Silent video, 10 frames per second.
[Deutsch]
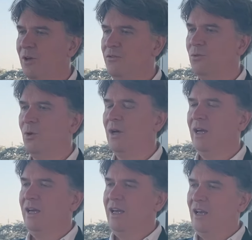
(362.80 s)
das immer
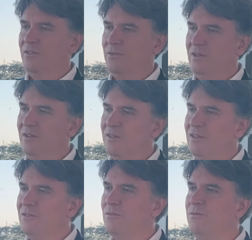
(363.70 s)
so, erst wenn die
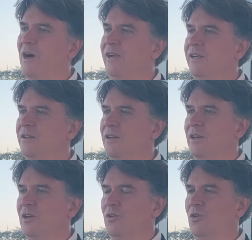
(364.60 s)
Zinsen
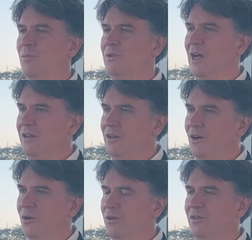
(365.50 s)
fallen, kommt
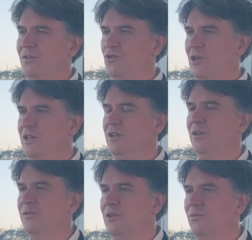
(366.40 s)
dann auch diese
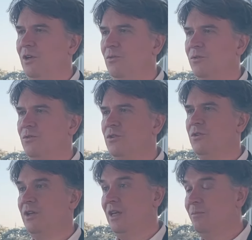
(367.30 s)
schlechte Gewinnentwicklung in
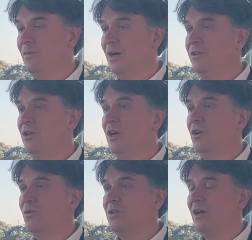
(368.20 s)
Unternehmen
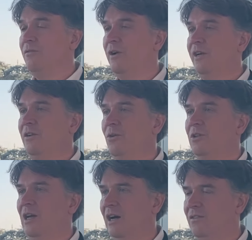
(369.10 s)
an und dann fallen
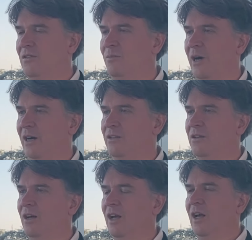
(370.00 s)
auch die
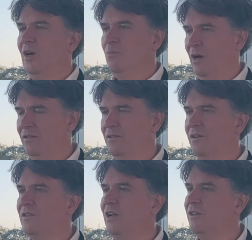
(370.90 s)
Aktienmärkte,
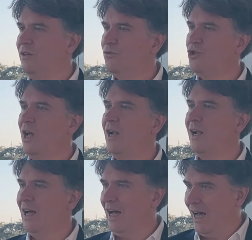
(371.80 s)
passen das relativ
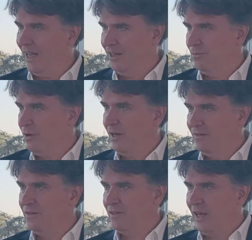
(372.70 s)
schnell ein,
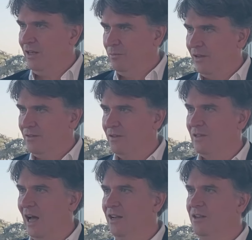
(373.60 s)
weisen das ein,
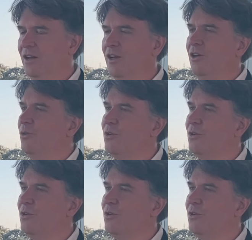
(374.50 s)
passen das an